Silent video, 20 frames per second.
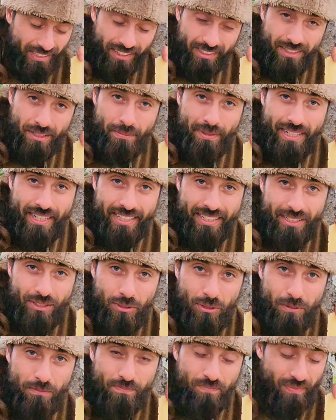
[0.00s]
Tadını merak
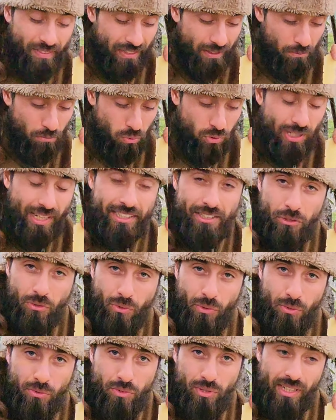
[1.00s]
ediyorum. Bu sadece
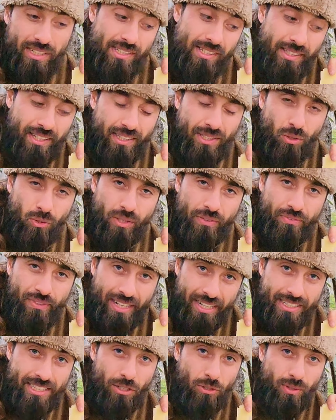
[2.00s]
görüntü. Asıl tadı
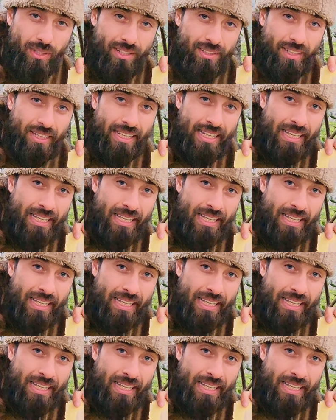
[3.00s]
verecek olan